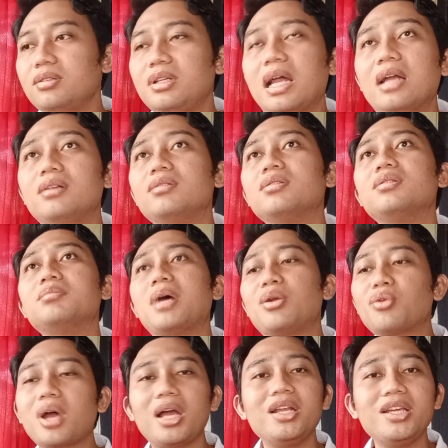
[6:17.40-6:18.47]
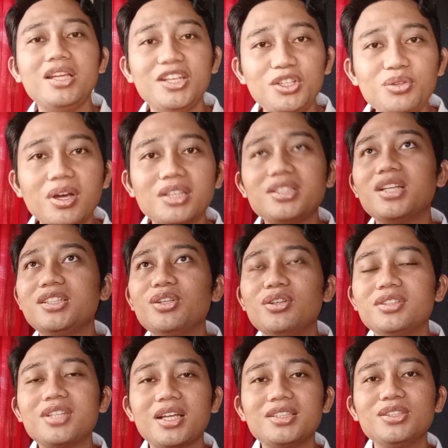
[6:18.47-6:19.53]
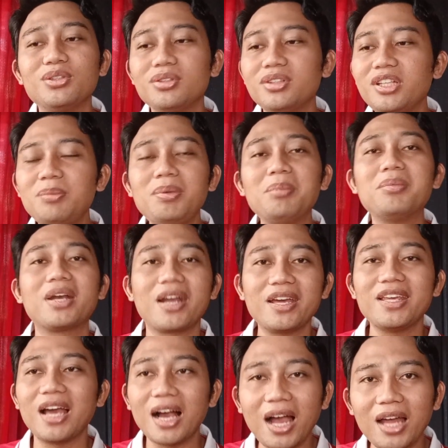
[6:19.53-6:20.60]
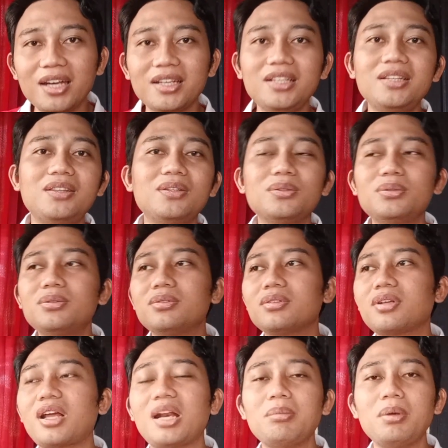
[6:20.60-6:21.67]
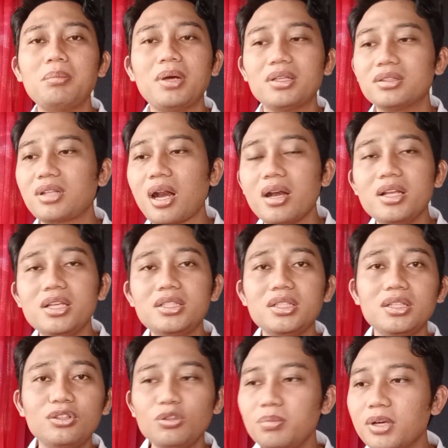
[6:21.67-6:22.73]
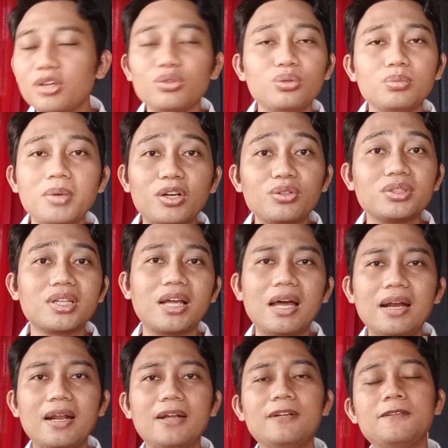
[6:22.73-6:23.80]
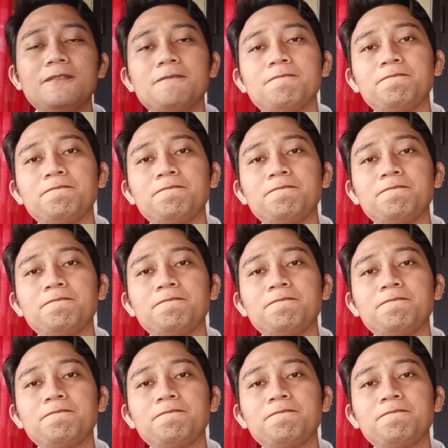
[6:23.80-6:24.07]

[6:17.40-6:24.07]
Dan baru kali ini juga stasiun-stasiun TV menayangkan itu karena memang tradisi itu baru baru sekarang.